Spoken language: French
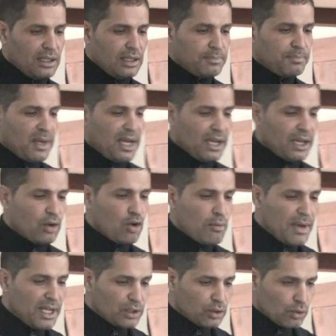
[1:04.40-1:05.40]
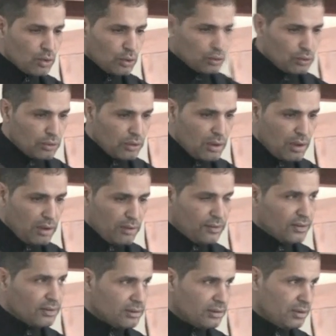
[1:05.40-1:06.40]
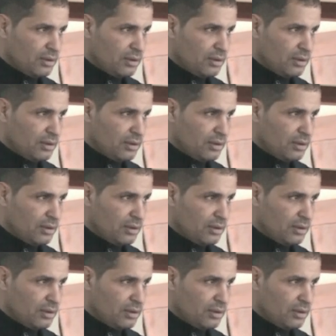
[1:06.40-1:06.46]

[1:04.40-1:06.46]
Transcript: il paraît comme un trou de golf